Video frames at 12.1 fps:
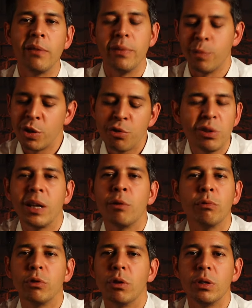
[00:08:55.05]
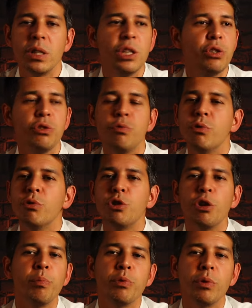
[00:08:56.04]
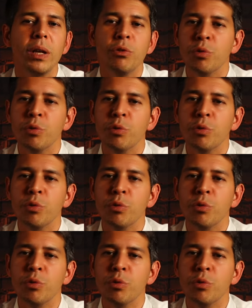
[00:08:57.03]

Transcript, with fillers: moi, je suis très content si je suis au championnat